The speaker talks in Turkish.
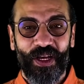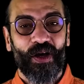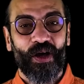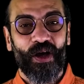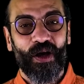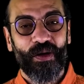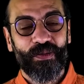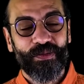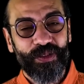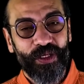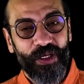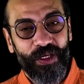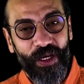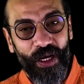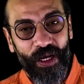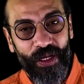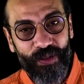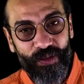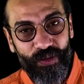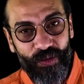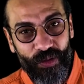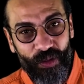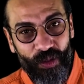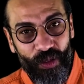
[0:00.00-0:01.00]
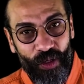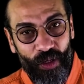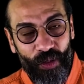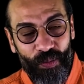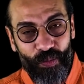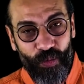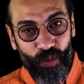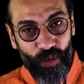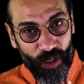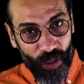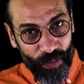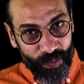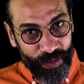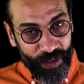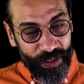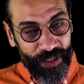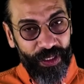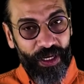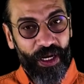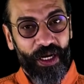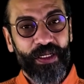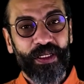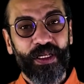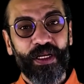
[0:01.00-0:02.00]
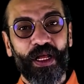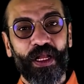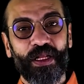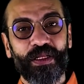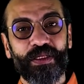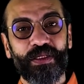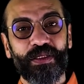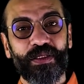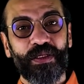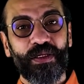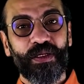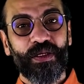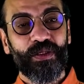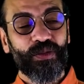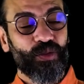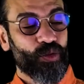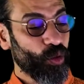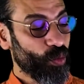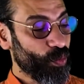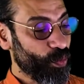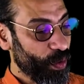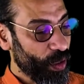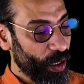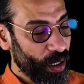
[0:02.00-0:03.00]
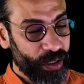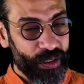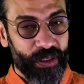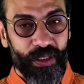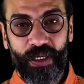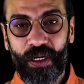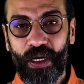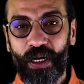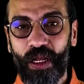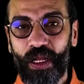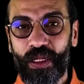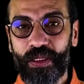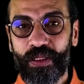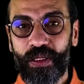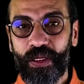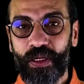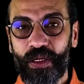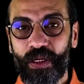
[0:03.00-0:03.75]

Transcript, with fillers: Amca ya diyor bu kaplanı nereden aldın? Çok pahalıdır herhalde.